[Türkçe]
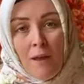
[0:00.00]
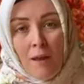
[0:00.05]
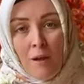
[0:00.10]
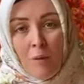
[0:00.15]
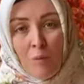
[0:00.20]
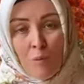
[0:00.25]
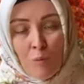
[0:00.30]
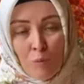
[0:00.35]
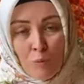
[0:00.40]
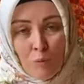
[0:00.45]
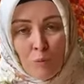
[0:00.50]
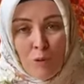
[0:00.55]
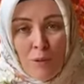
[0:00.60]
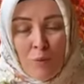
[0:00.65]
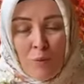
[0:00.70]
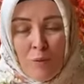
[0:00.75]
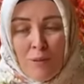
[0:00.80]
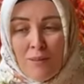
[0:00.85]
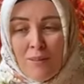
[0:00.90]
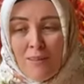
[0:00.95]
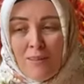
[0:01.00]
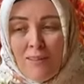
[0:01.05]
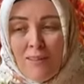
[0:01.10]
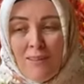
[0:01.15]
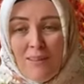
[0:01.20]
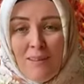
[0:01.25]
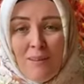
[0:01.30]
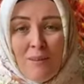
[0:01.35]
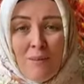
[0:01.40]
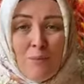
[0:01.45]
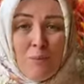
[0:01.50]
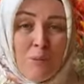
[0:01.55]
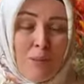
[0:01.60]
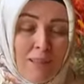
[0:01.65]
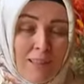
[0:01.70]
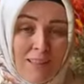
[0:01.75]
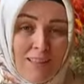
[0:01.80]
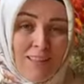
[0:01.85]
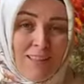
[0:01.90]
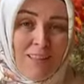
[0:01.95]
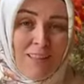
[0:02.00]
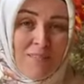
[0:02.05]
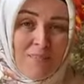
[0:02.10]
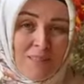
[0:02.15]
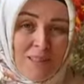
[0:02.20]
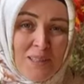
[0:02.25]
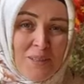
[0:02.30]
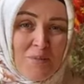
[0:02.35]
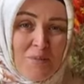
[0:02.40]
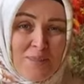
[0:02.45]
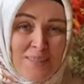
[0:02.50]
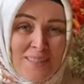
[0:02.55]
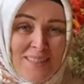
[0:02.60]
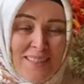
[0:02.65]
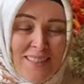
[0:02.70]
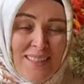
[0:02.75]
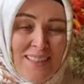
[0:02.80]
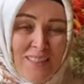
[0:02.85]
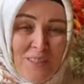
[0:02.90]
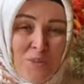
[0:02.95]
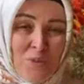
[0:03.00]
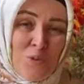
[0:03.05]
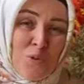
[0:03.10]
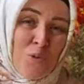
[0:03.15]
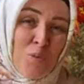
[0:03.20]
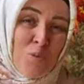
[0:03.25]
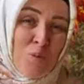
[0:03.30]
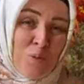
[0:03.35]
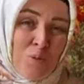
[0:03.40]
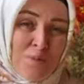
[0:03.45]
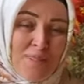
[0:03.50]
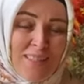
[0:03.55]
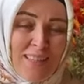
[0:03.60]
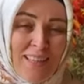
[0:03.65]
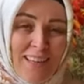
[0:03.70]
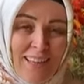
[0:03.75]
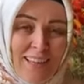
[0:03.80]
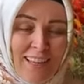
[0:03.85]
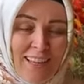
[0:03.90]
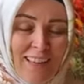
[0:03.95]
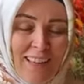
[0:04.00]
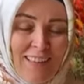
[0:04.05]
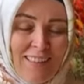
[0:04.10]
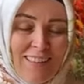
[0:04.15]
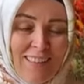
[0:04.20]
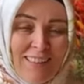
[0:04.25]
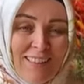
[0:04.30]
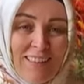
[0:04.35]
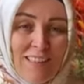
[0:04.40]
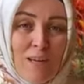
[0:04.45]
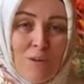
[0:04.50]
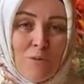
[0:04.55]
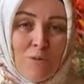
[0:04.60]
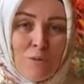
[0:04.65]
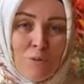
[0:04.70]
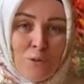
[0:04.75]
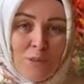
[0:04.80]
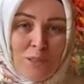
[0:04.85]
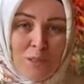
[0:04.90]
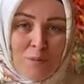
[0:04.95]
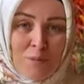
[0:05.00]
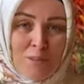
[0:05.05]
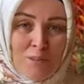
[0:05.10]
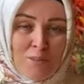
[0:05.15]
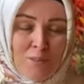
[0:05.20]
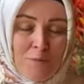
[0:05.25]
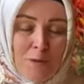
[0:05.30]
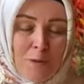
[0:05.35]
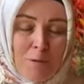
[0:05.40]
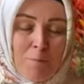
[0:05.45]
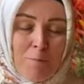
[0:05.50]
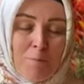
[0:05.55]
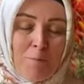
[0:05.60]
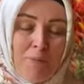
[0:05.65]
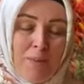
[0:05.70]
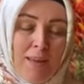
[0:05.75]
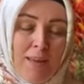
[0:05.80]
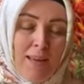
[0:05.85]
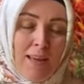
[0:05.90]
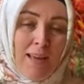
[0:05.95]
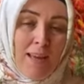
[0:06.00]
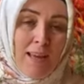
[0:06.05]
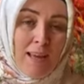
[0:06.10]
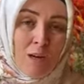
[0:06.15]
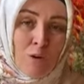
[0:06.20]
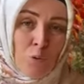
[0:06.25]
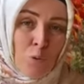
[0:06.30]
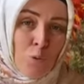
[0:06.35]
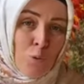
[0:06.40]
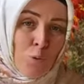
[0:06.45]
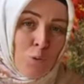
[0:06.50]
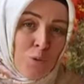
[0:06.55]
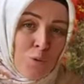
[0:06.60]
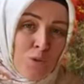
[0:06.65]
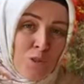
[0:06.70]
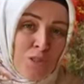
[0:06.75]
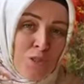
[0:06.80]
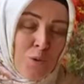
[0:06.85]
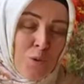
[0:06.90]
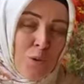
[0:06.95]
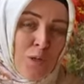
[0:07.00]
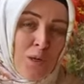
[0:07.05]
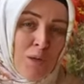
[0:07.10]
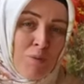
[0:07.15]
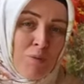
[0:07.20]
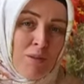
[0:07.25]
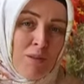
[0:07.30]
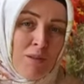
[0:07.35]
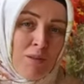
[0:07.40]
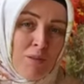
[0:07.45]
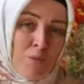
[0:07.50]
Ama bununla birlikte bir de evlerimizde düşünmemiz gereken yavrularımız var. Eğer okul öncesi dönemde